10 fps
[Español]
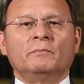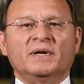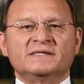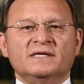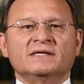
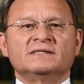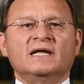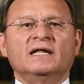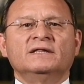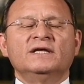
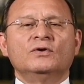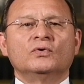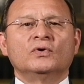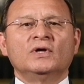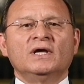Presidencial
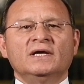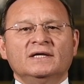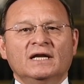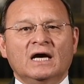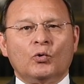Andino y
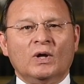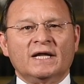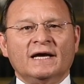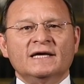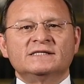de la
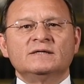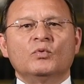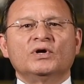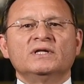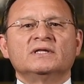
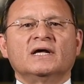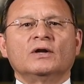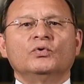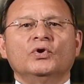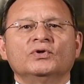45 quinta
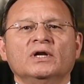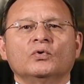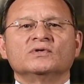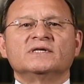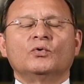reunión del
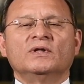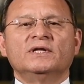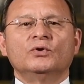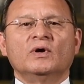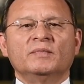Consejo
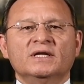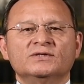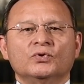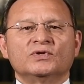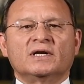Andino de
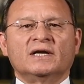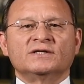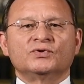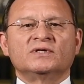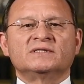Ministros de
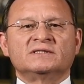Relaciones